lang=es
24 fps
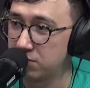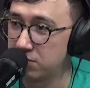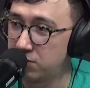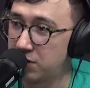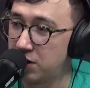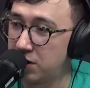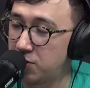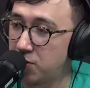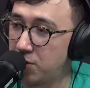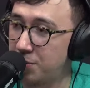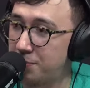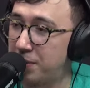
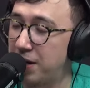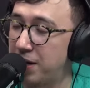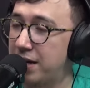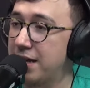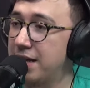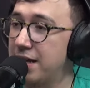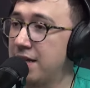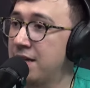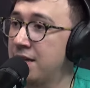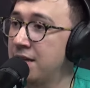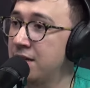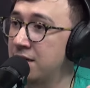una Europa
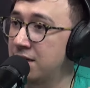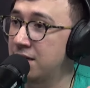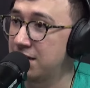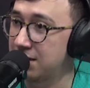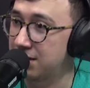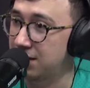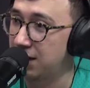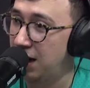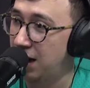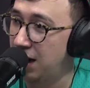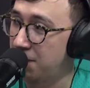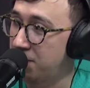League,
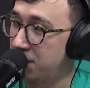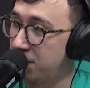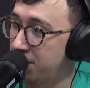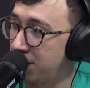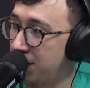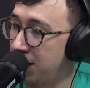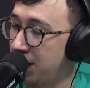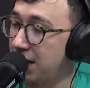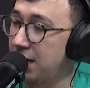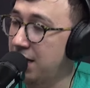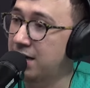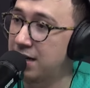quizás la
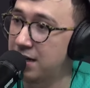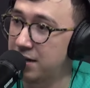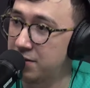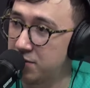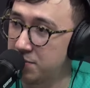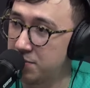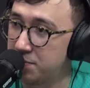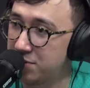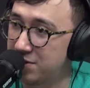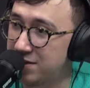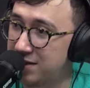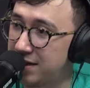Premier League, el
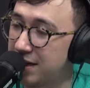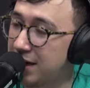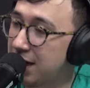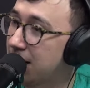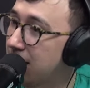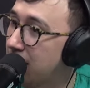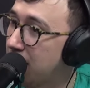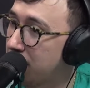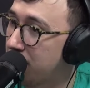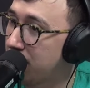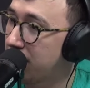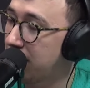Liverpool sigue
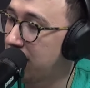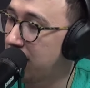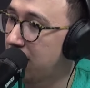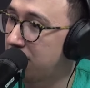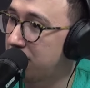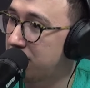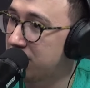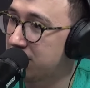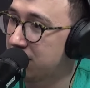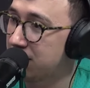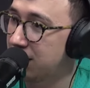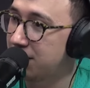en la pelea
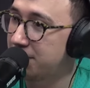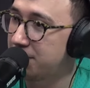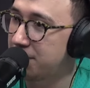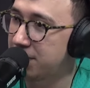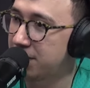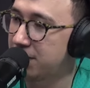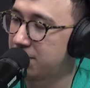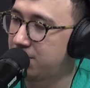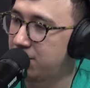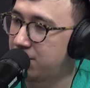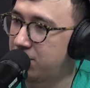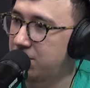a pesar de
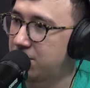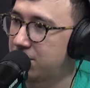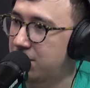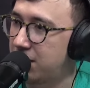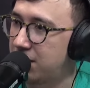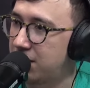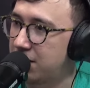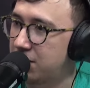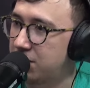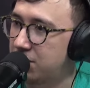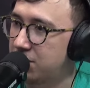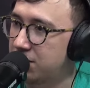perder
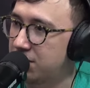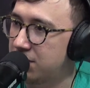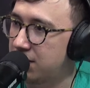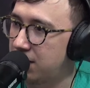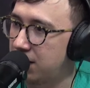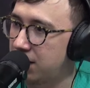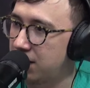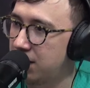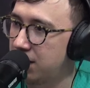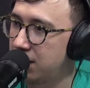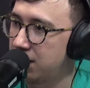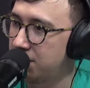puntos ayer
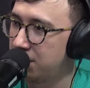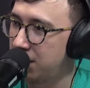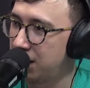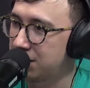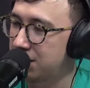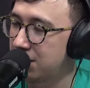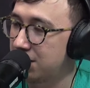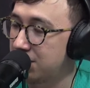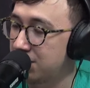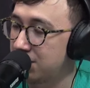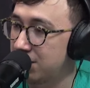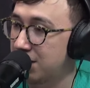contra
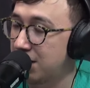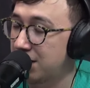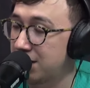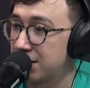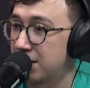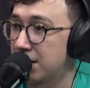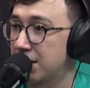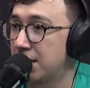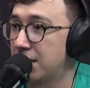Manchester United,